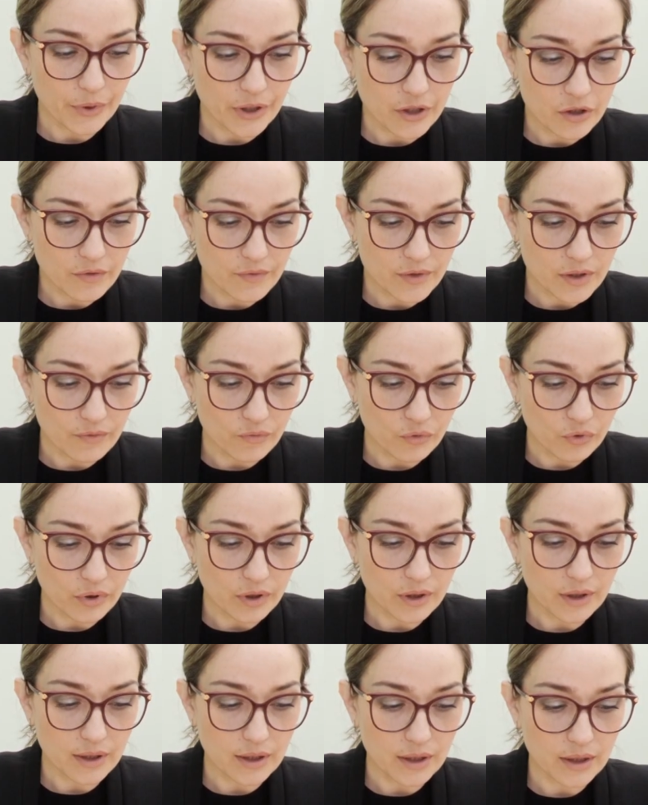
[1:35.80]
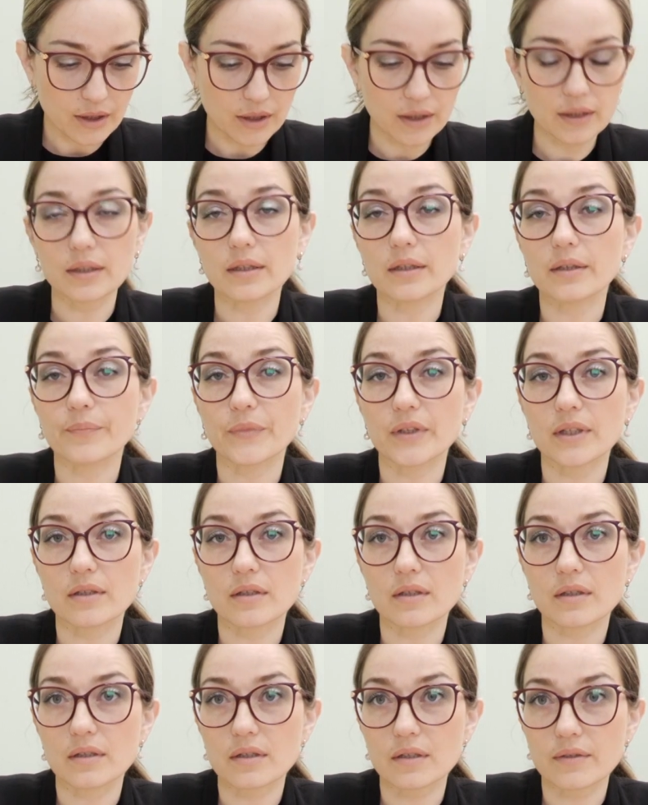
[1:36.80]
Прежде всего, это
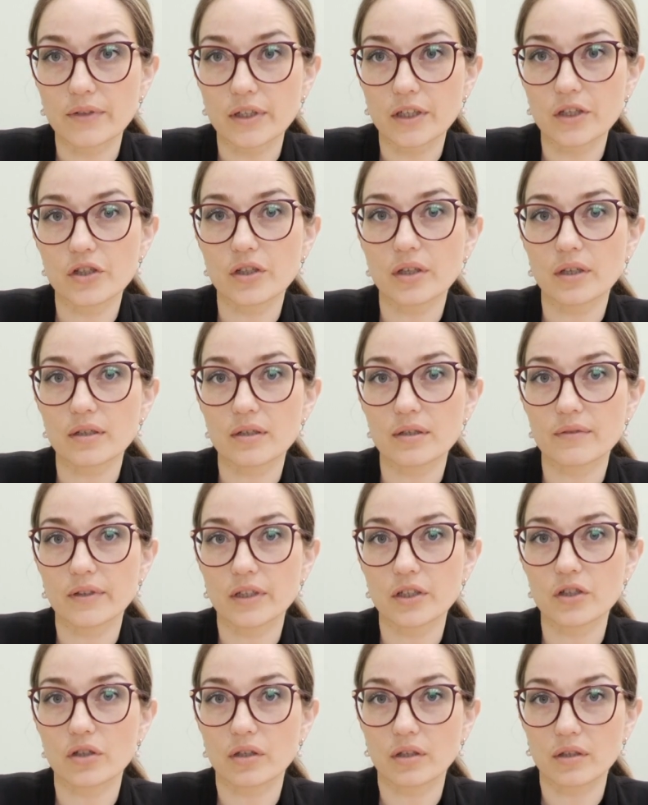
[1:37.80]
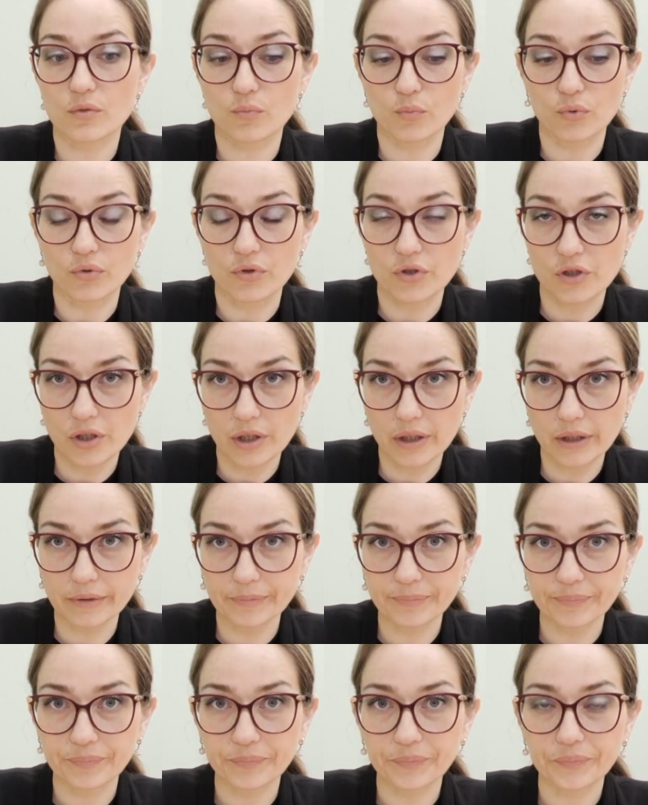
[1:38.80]
сварщики,
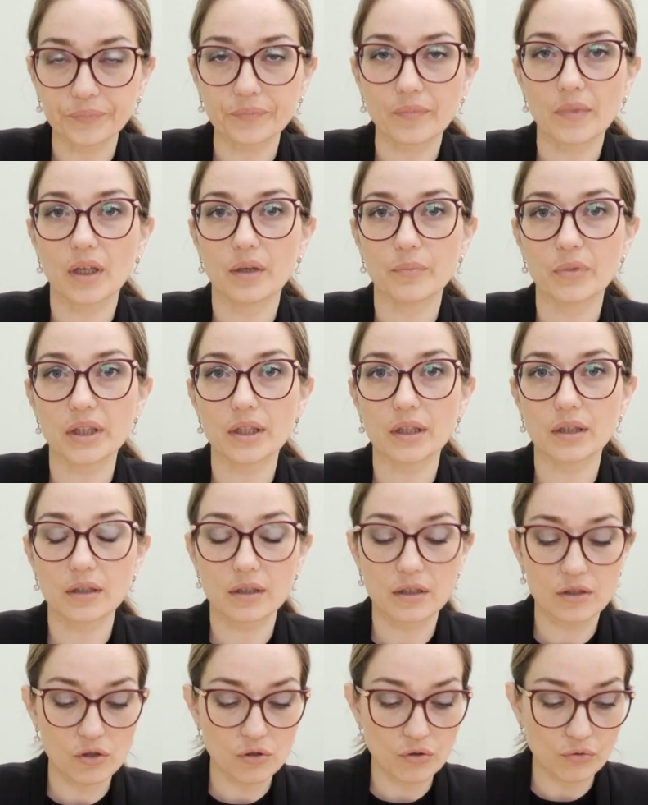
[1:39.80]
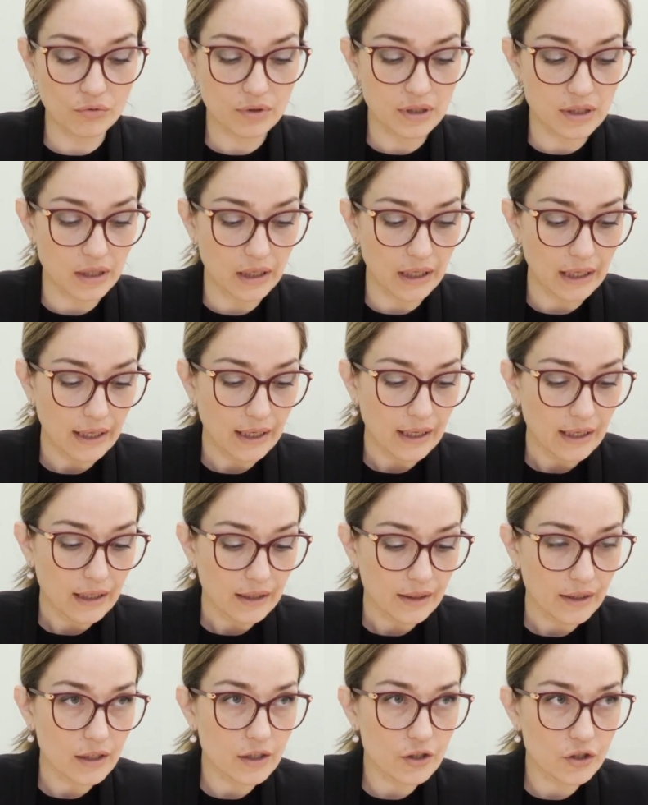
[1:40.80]
сварщики-сборщики, Э, металлоконструкций.
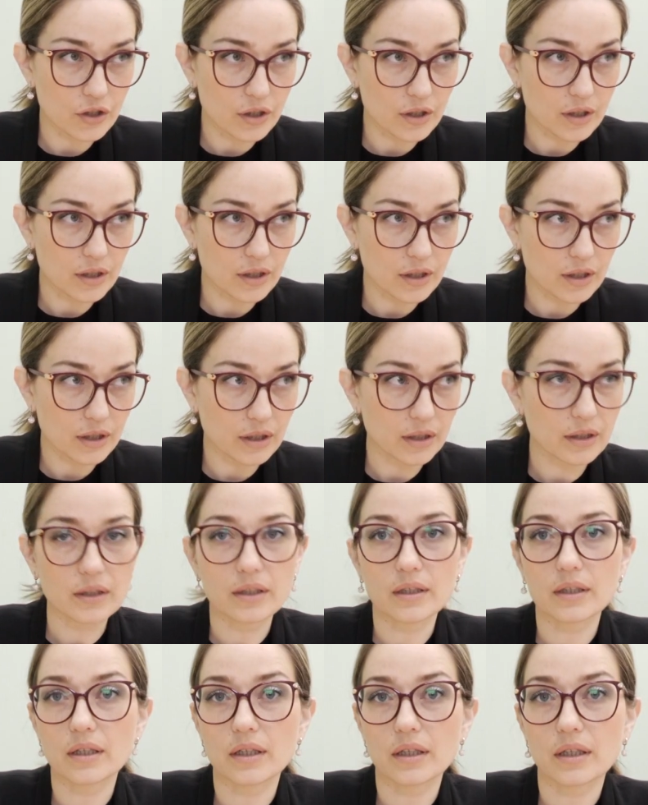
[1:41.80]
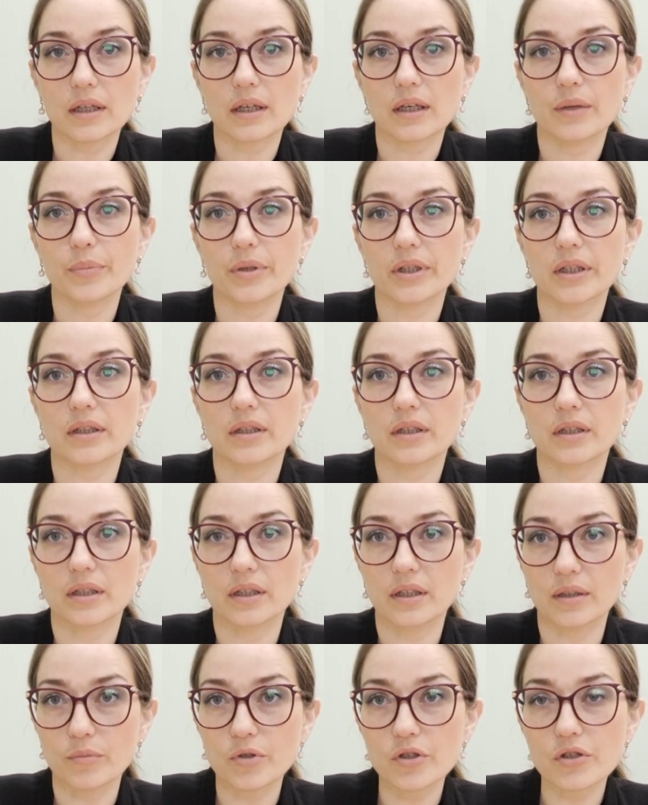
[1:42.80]
Также это операторы
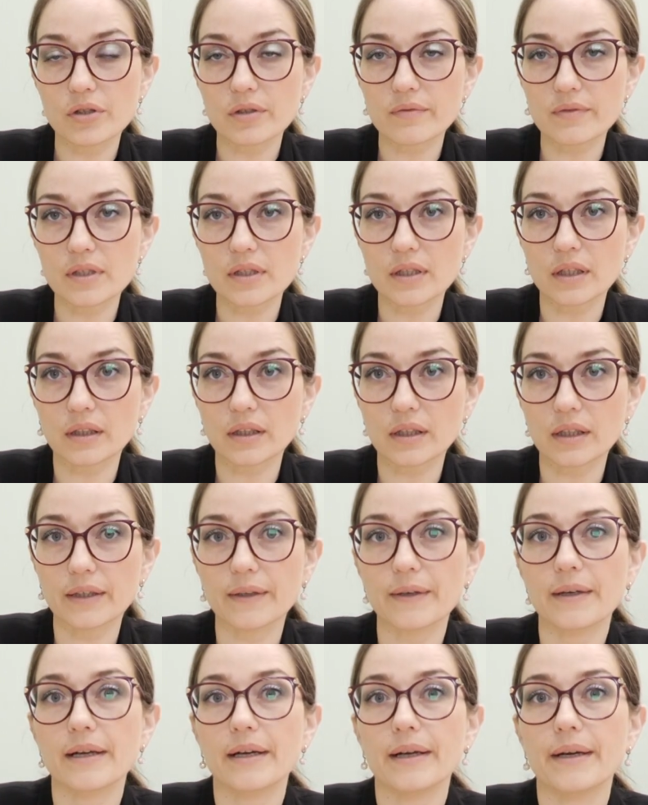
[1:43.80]
гибочного станка.